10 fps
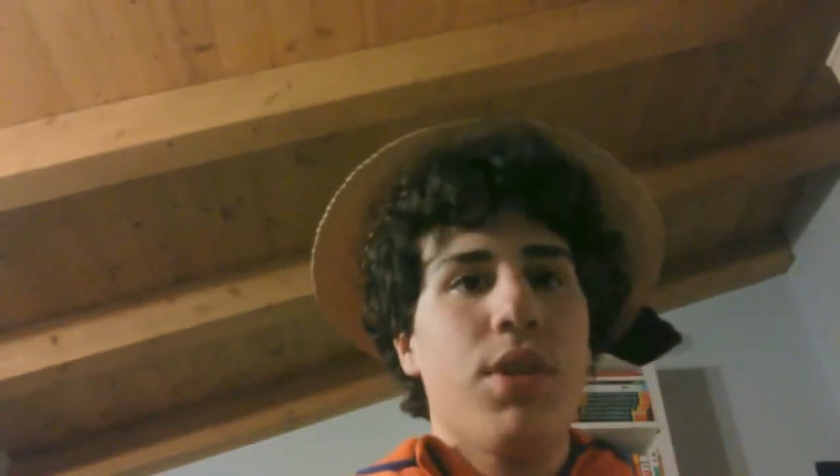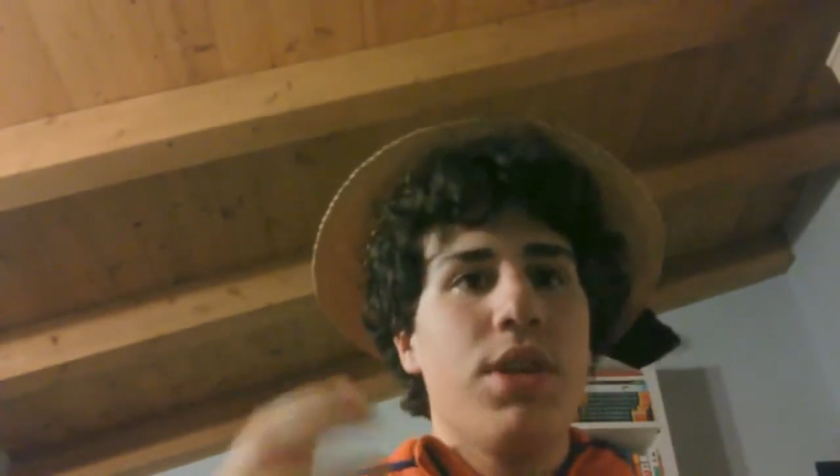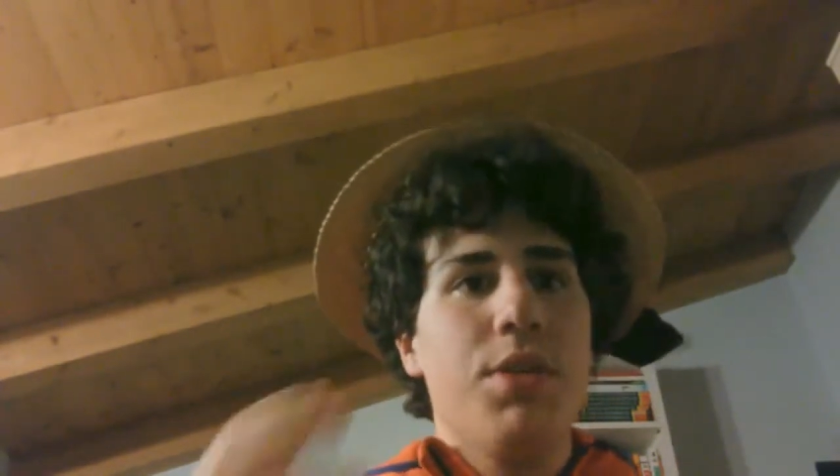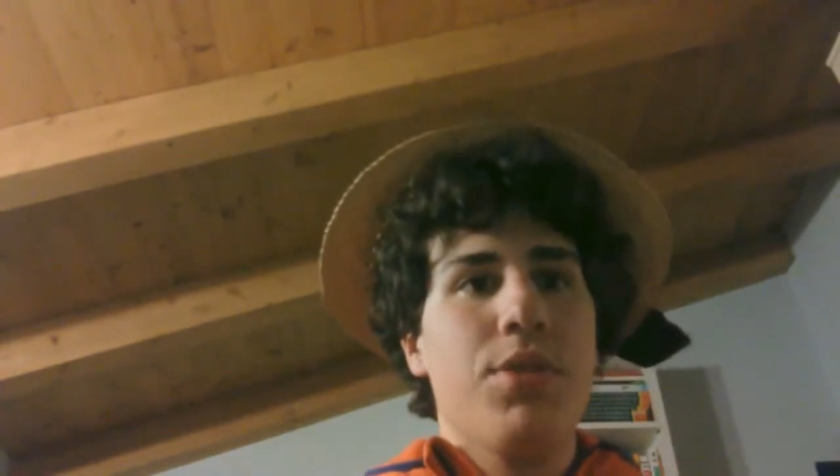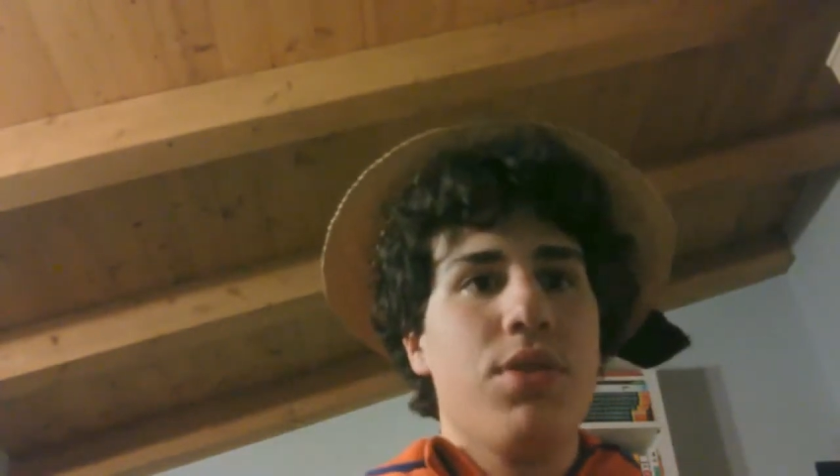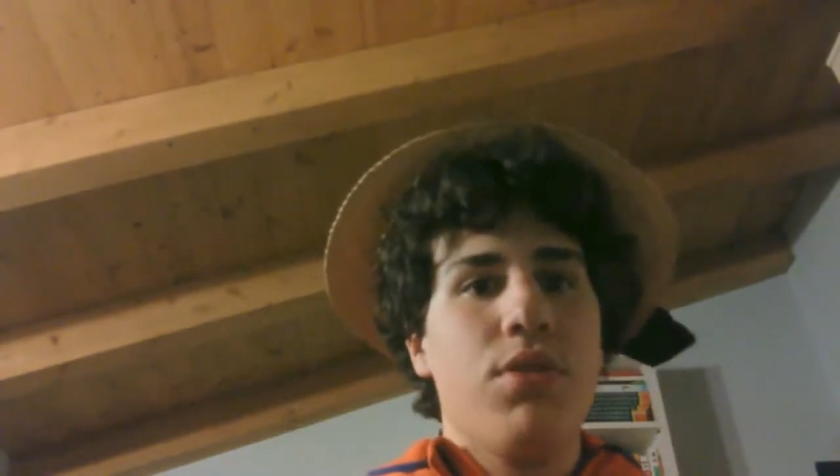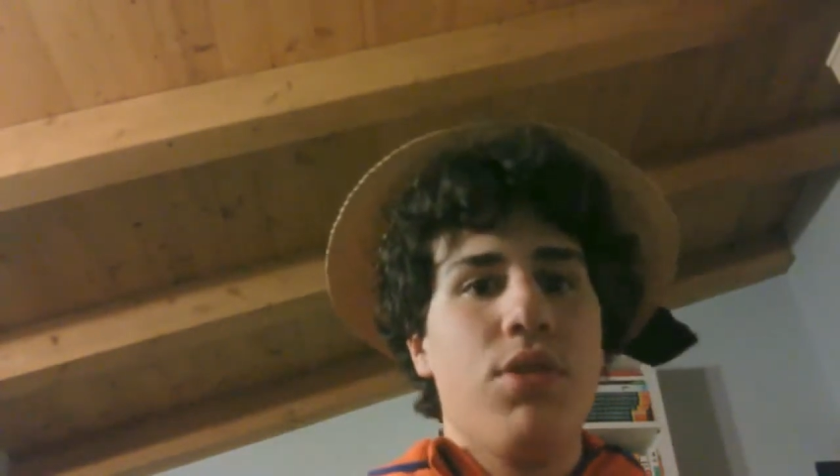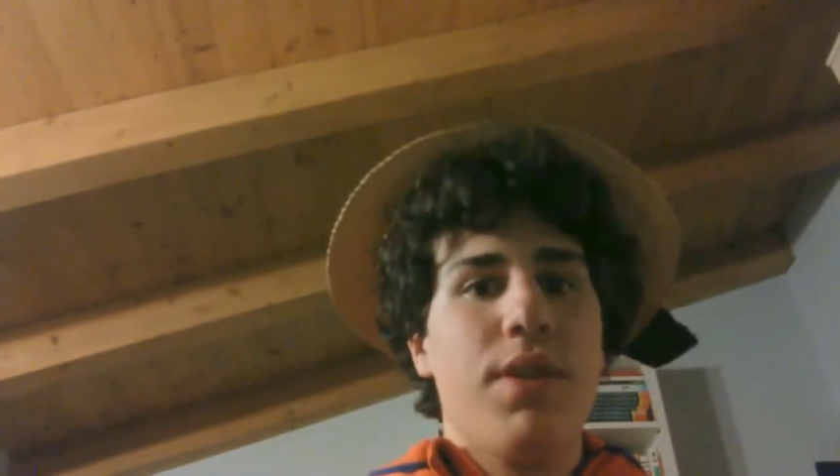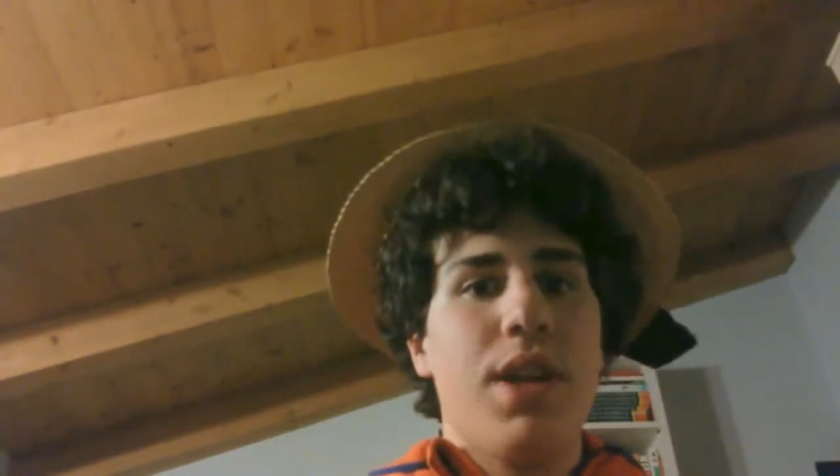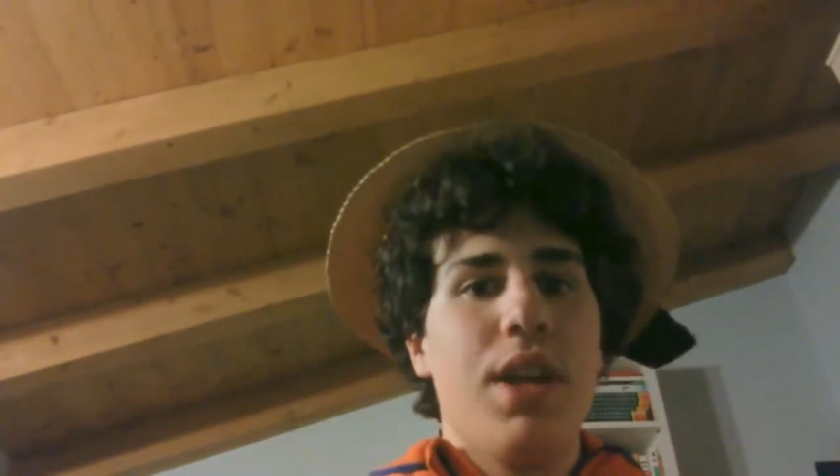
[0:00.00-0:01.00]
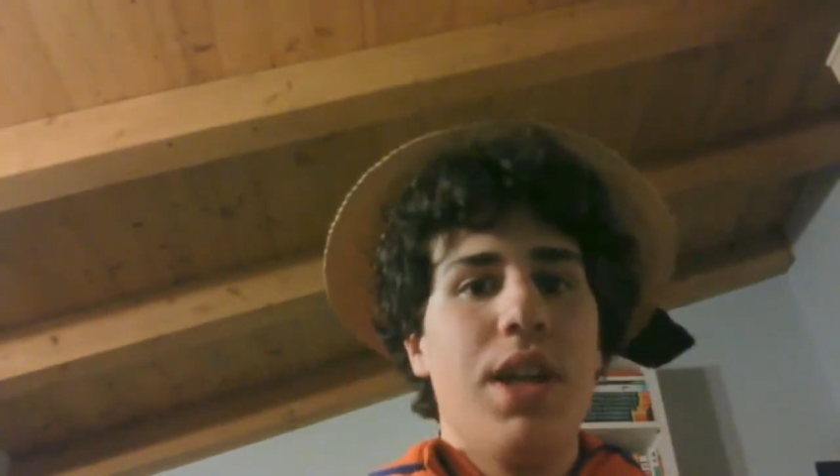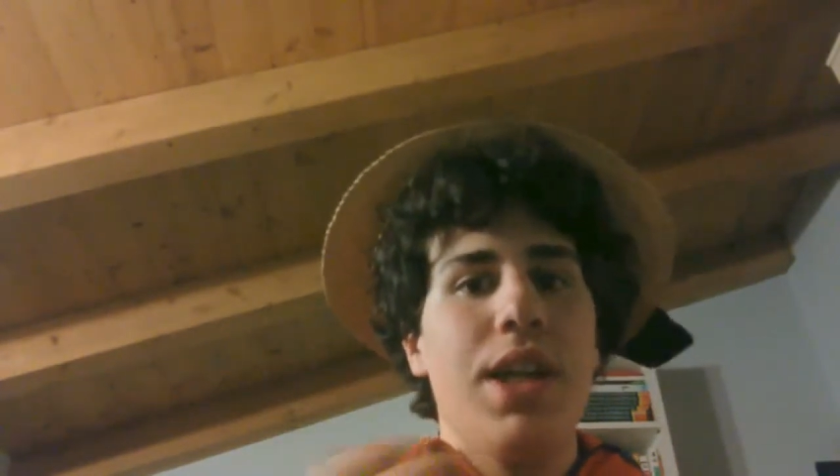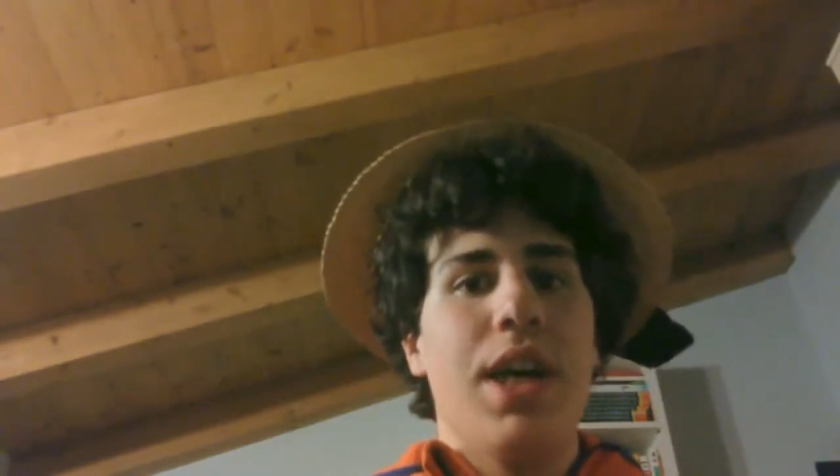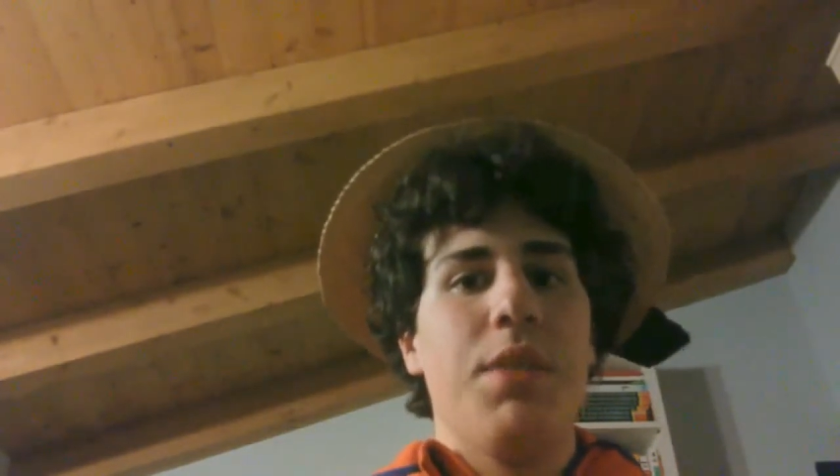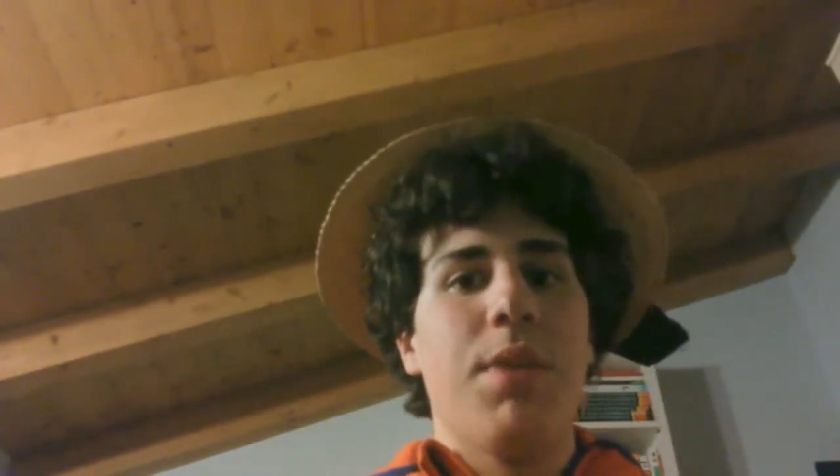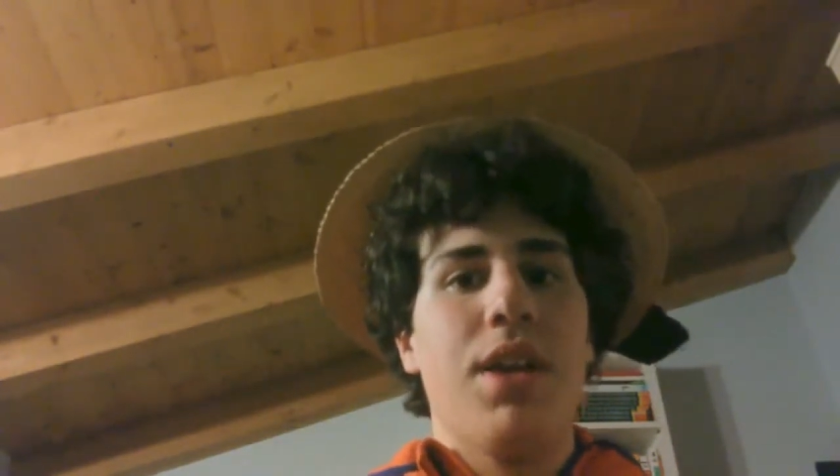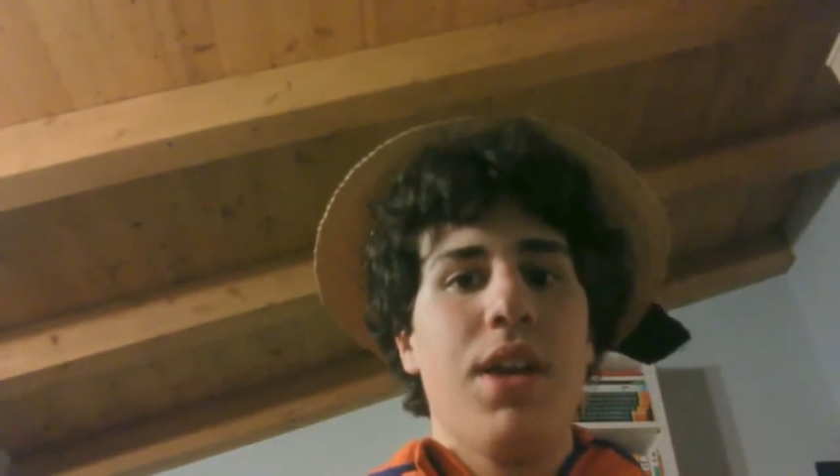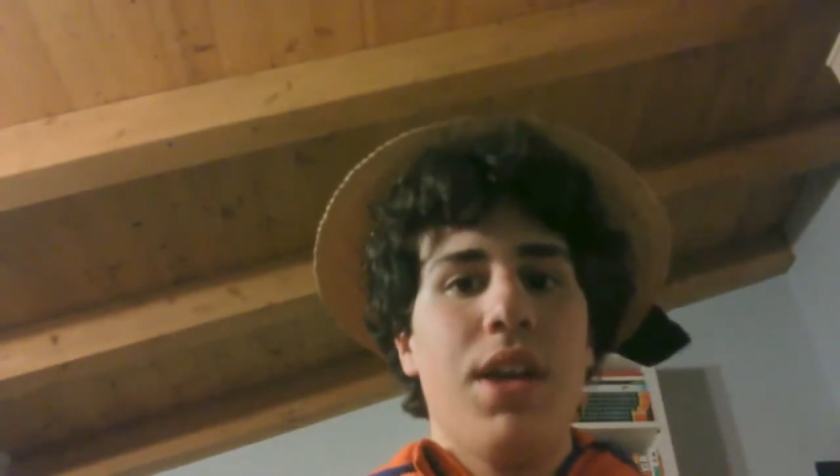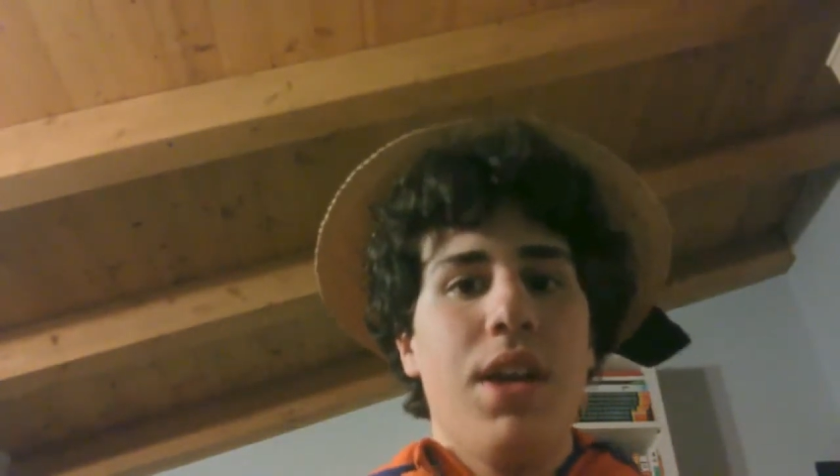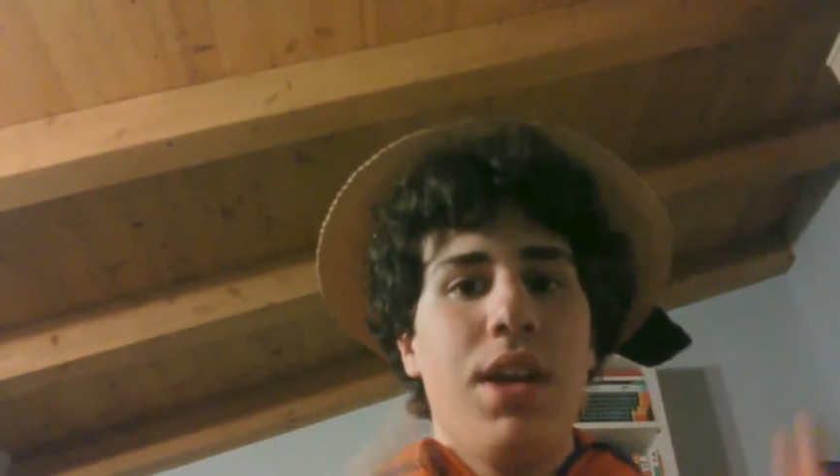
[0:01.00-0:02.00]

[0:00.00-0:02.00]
che si possono trovare negli anime.